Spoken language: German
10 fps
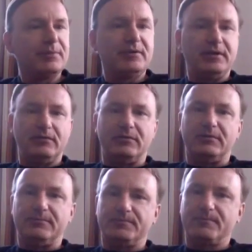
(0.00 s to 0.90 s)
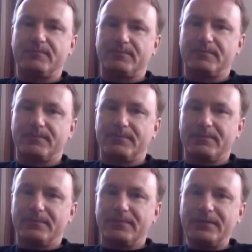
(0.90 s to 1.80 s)
Bedingungen.
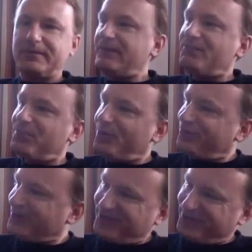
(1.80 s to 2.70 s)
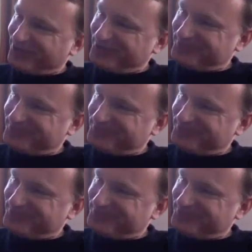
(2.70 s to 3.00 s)
Das ist bloß nicht so.